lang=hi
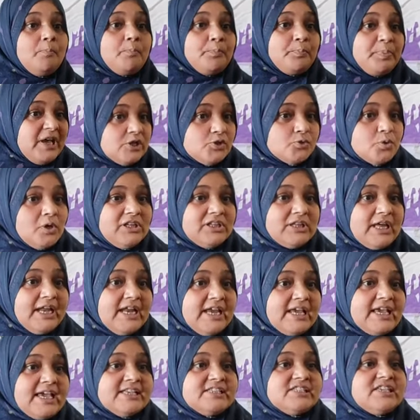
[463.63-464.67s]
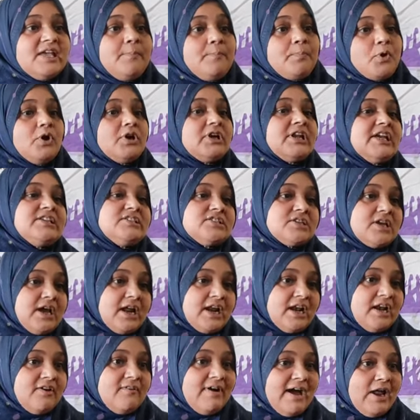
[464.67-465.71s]
पीसफुल तरीके से प्रोटेस्ट
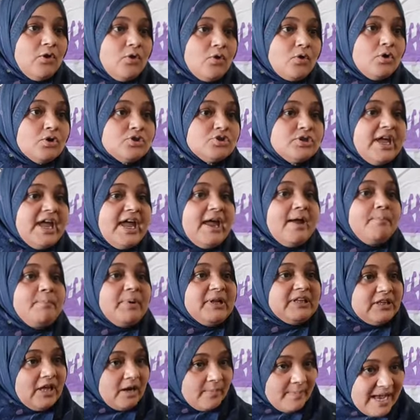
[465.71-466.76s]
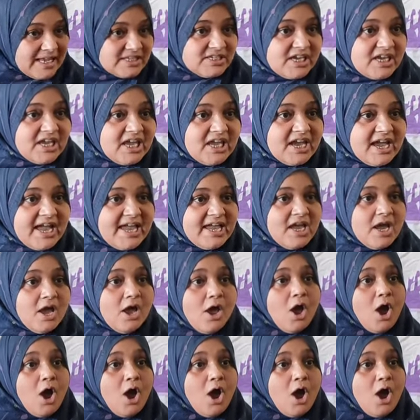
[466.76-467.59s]
करने वालों को जो है पत्थरबाजी की गई